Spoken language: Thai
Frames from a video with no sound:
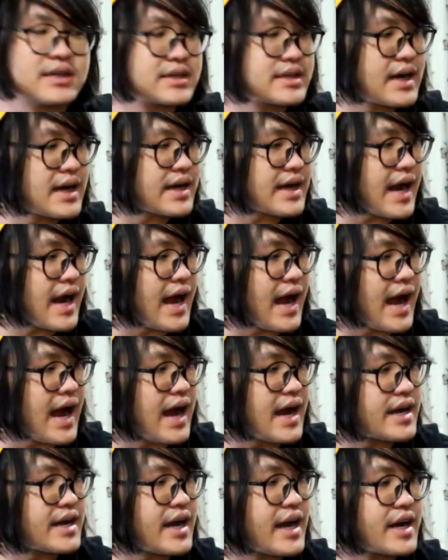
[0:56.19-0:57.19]
เรื่องราคา
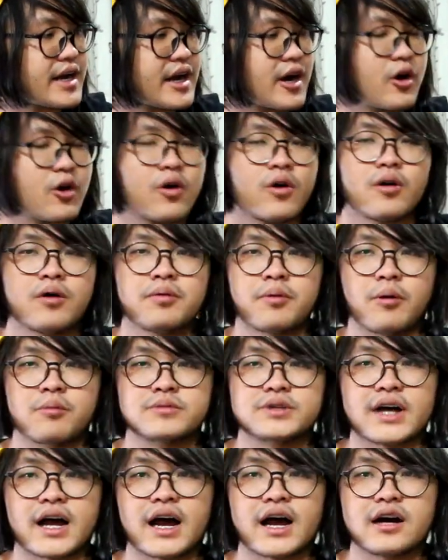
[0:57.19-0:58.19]
เนี่ยเดี๋ยวผม
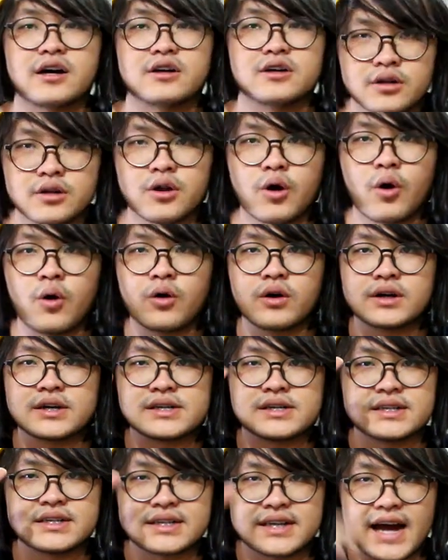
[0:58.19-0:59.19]
จะลง
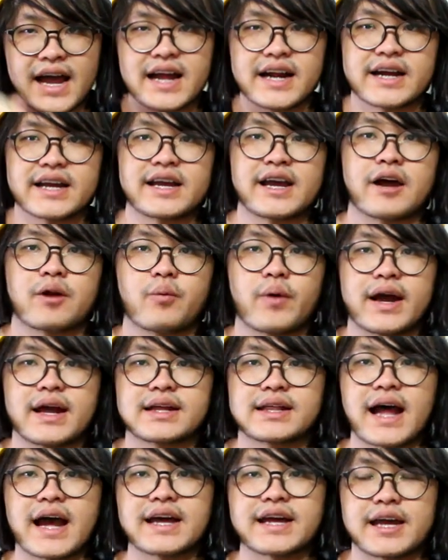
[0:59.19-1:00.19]
รายละเอียดไว้
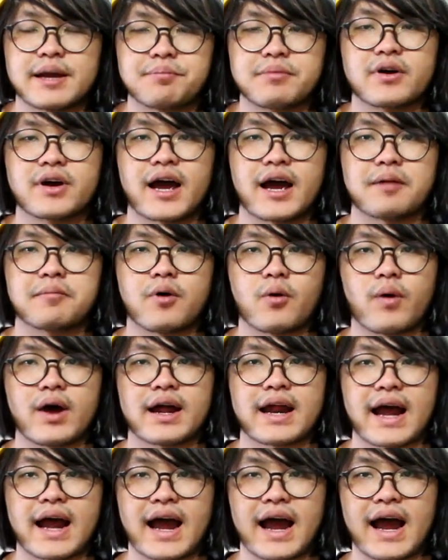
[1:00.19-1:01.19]
ใต้คลิปแล้วกัน เพราะ
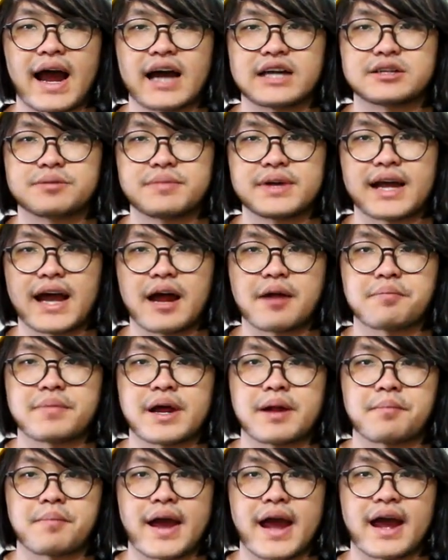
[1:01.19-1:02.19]
ว่าราคาอาจจะมีการเป
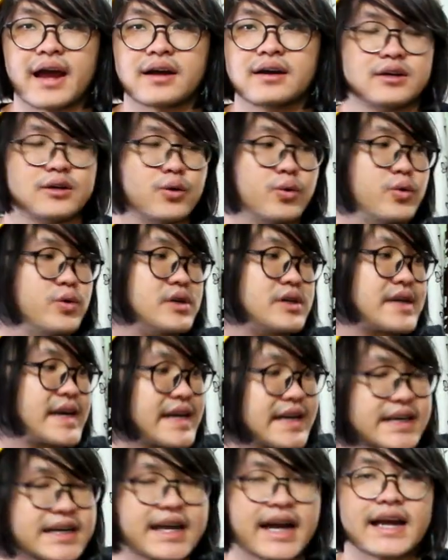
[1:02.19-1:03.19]
ลี่ยนแปลงอยู่
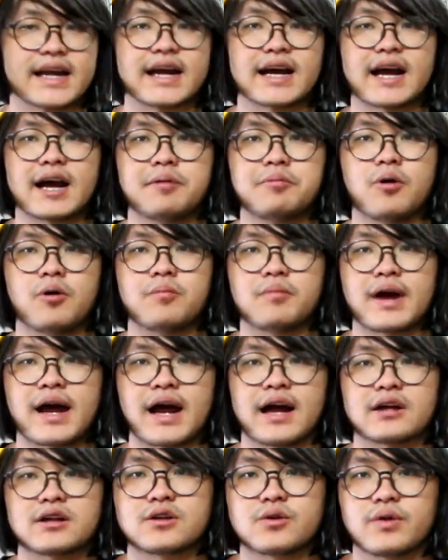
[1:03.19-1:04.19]
เรื่อยๆนะครับผม
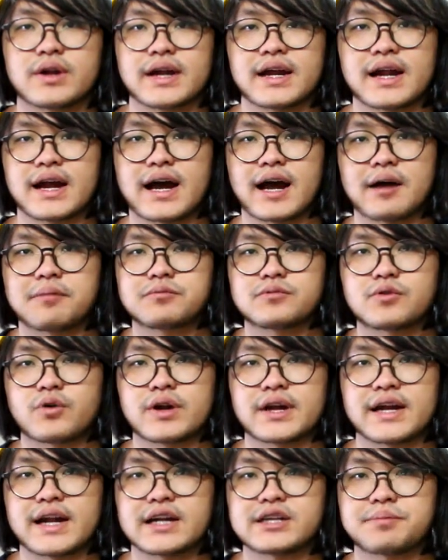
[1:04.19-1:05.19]
อ่ะตัวนี้นะครับ ตั
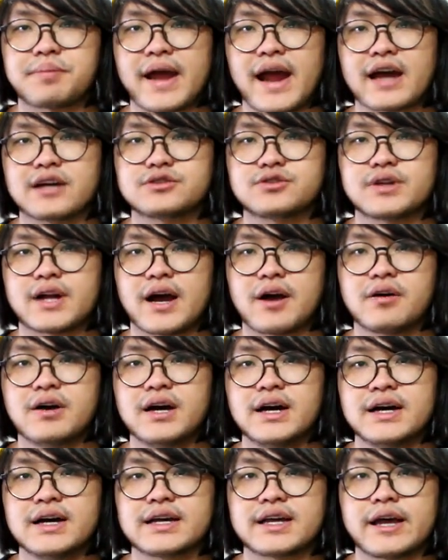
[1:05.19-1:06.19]
วนี้น่าจะแพงสุดแล้ว
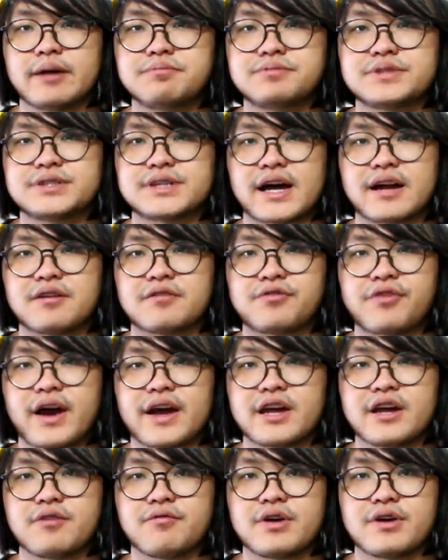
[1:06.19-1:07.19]
Gibson
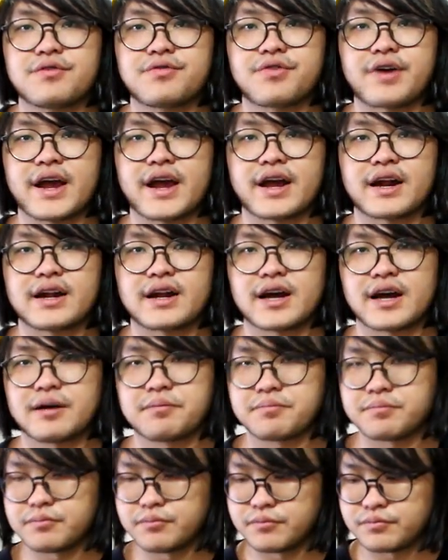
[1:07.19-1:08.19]
Flying V f l a t นะครั
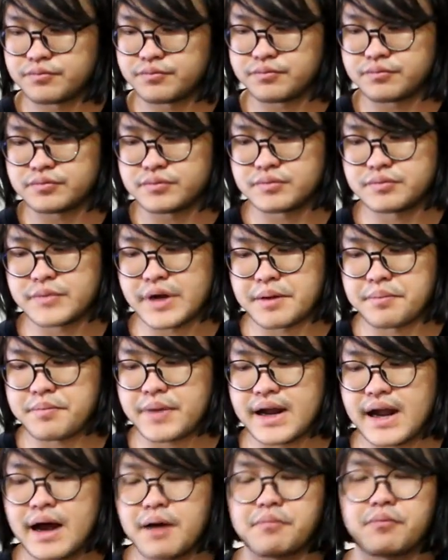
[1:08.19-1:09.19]
บ ติด
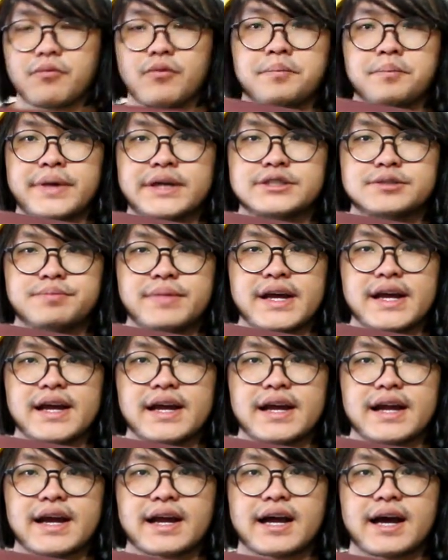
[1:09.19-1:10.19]
Pick Up Bixby
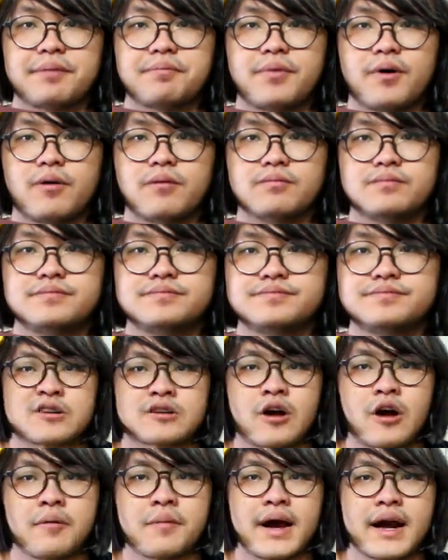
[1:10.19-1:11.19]
นะครับผม
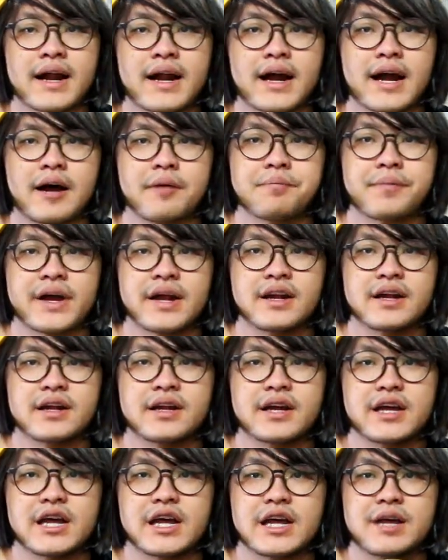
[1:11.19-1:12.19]
ต่อมานะครับเป็น
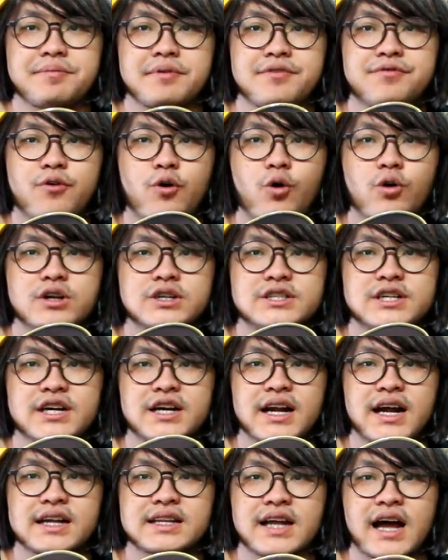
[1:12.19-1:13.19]
Epiphone s h e
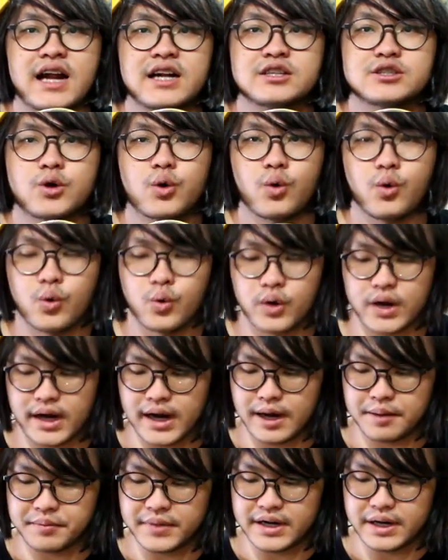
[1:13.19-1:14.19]
r l a t o n 2
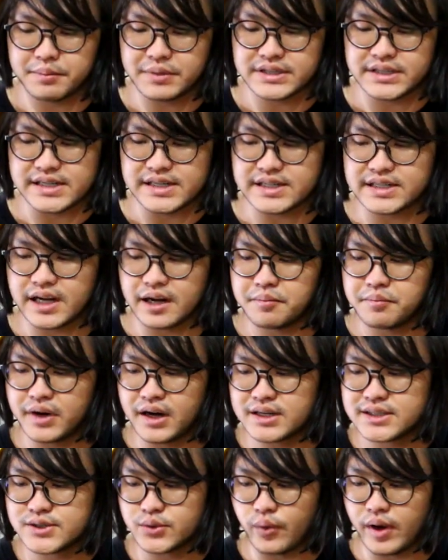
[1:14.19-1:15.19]
นะครับ อันนี้เป็นสีซัน
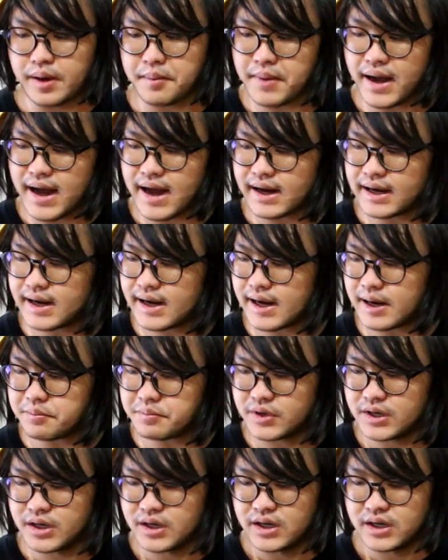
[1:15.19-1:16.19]
เบิร์ดสวยมากนะครับ
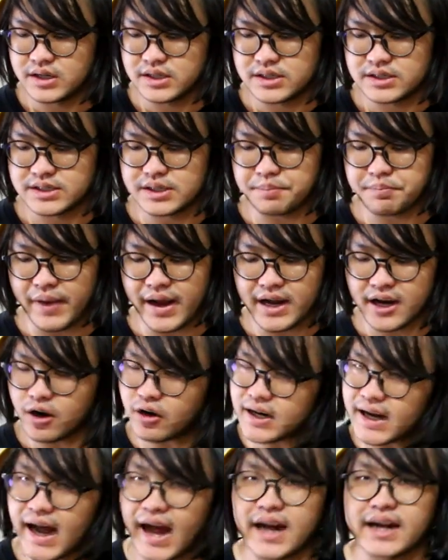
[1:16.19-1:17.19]
สเปค
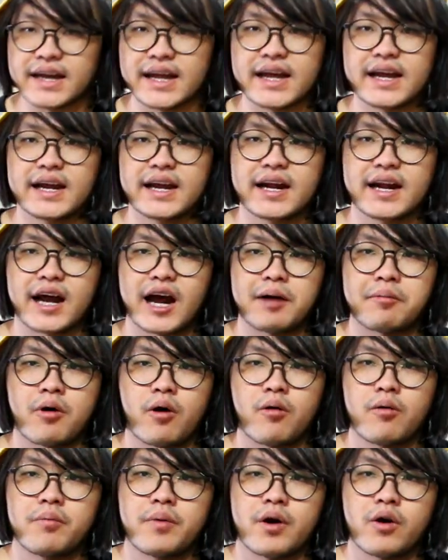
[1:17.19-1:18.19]
ค่อนข้างดีเลยนะครับ เพ
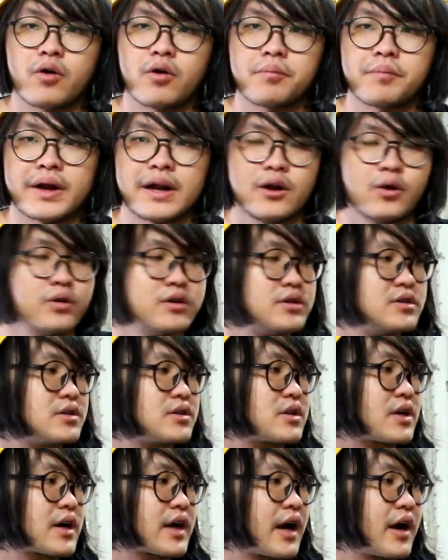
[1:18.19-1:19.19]
ราะว่าเป็นรุ่น
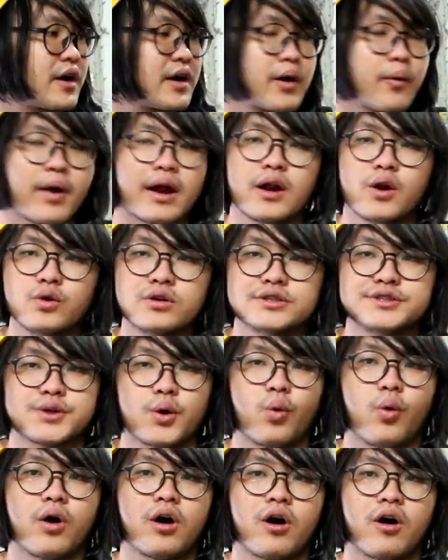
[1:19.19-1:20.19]
เขาเรียกว่ารุ่น
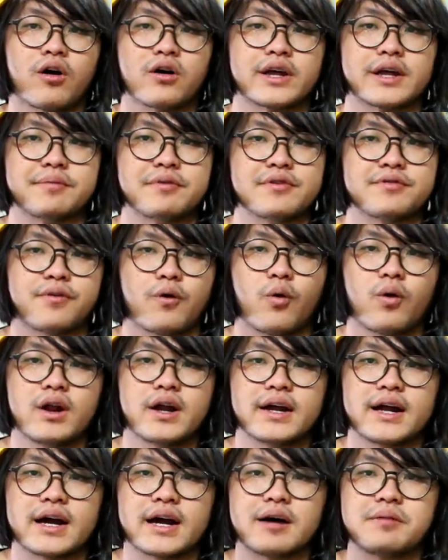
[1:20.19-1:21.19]
สูงของ Epiphone
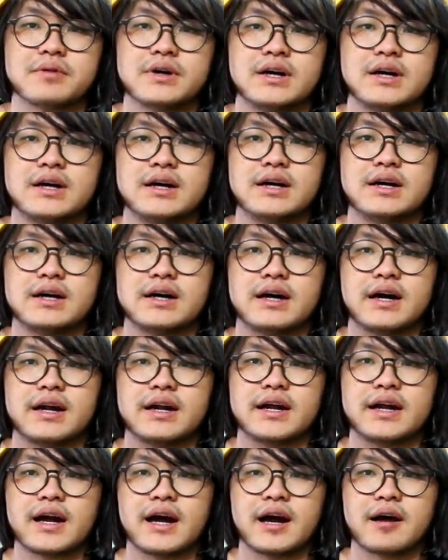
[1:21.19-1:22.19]
เลยนะครับ อั
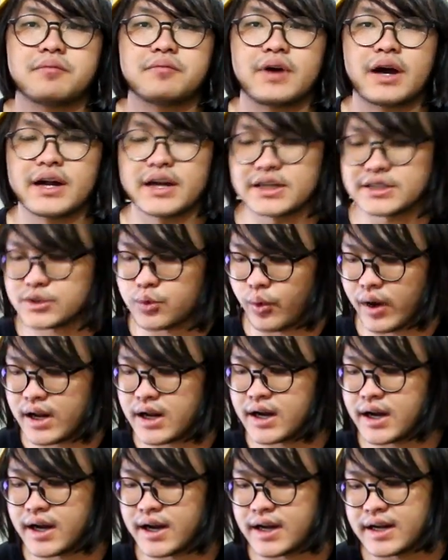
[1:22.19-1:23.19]
นนี้นะครับ อันนี้สวย
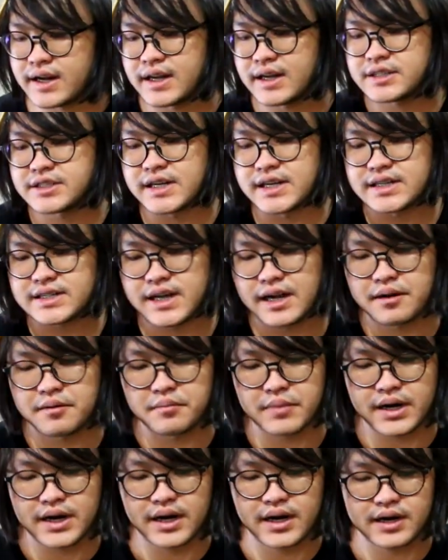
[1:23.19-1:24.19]
เลย อันนี้สีซัน
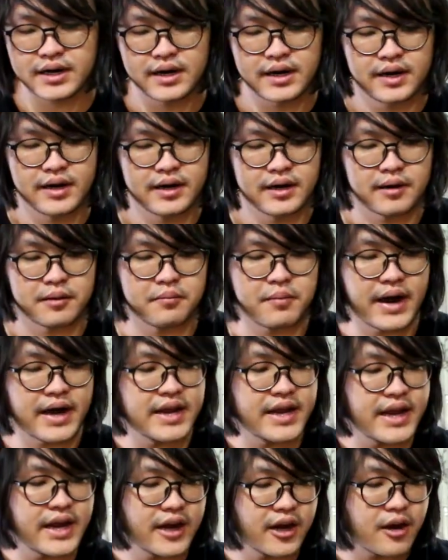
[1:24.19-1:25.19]
เบิร์ดไบ
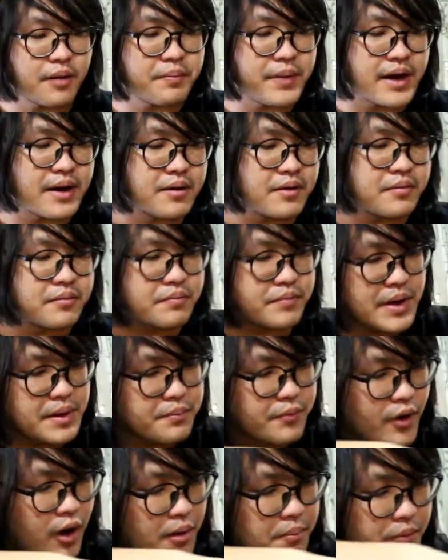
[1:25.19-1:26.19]
ดิ้งก็เป็นเป็น
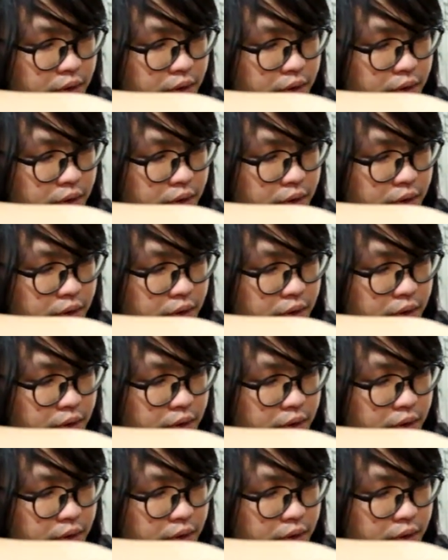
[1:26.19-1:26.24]
บล็อก